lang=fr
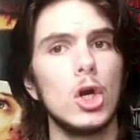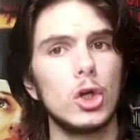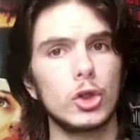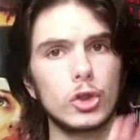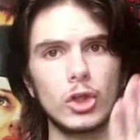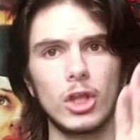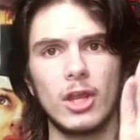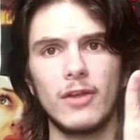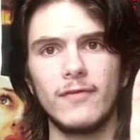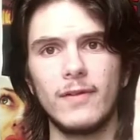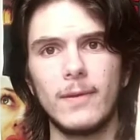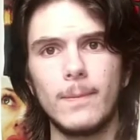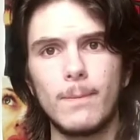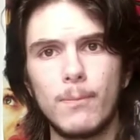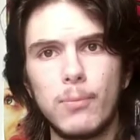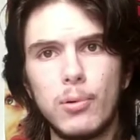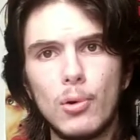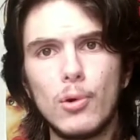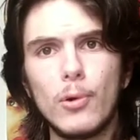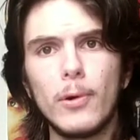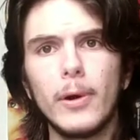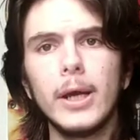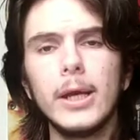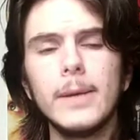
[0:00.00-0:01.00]
j'en avais
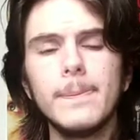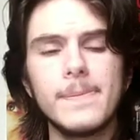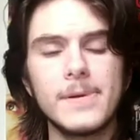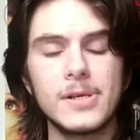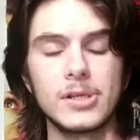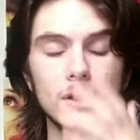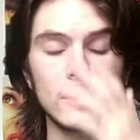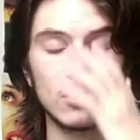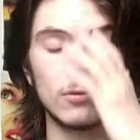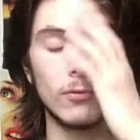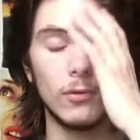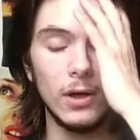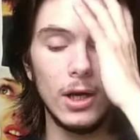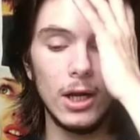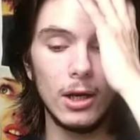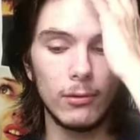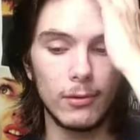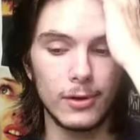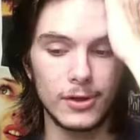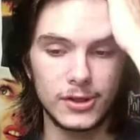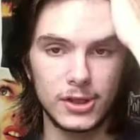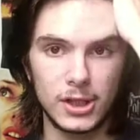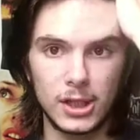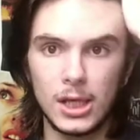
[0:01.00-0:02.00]
pleuré parce que voilà
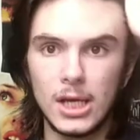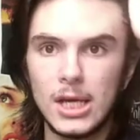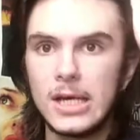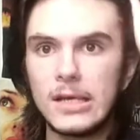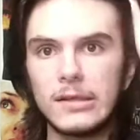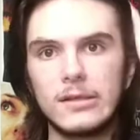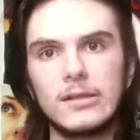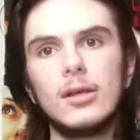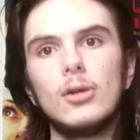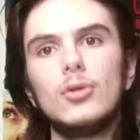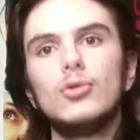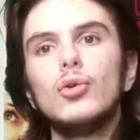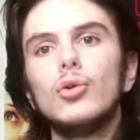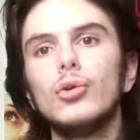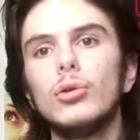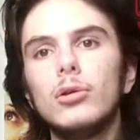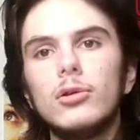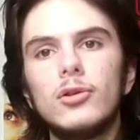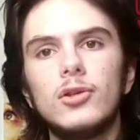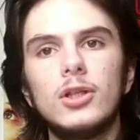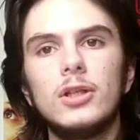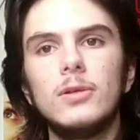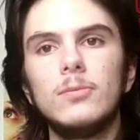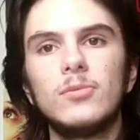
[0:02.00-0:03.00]
quoi, c'est le genre de
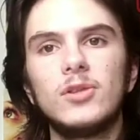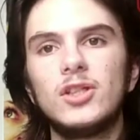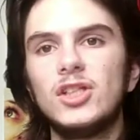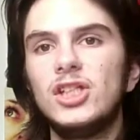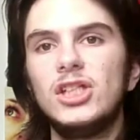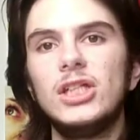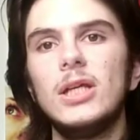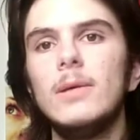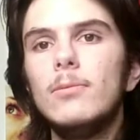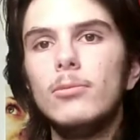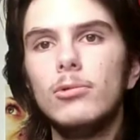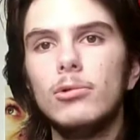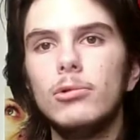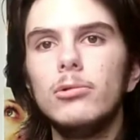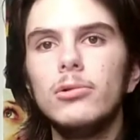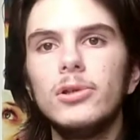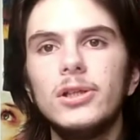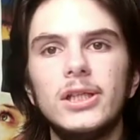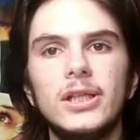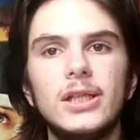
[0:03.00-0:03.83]
film qui émue,